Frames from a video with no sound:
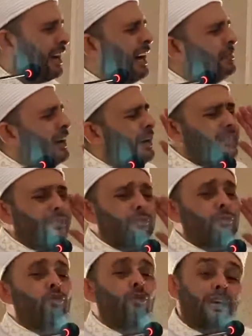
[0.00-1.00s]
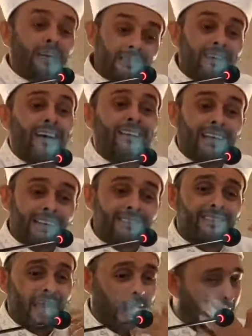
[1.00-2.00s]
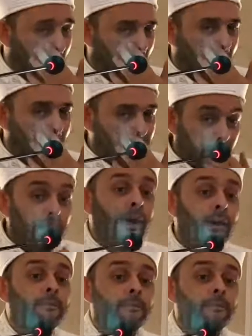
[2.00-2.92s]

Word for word: Ama şimdi sonra kaza edersin. Değil mi?